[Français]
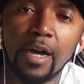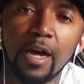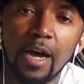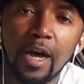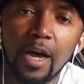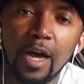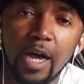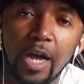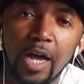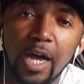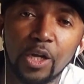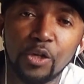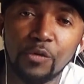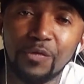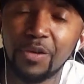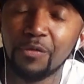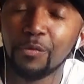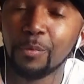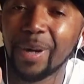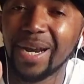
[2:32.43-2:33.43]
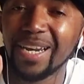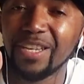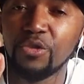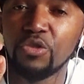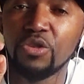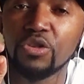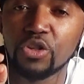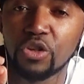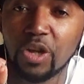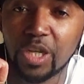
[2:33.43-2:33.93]
euh, je voulais vous parler
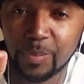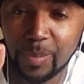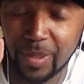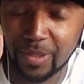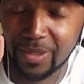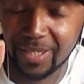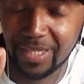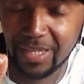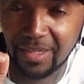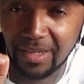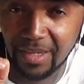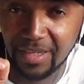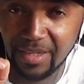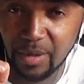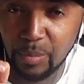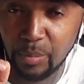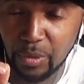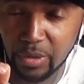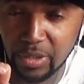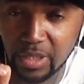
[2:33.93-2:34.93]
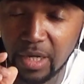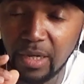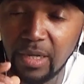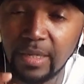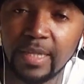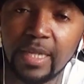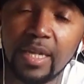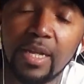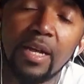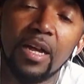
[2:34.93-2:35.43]
d'une chose parce que c'est très important.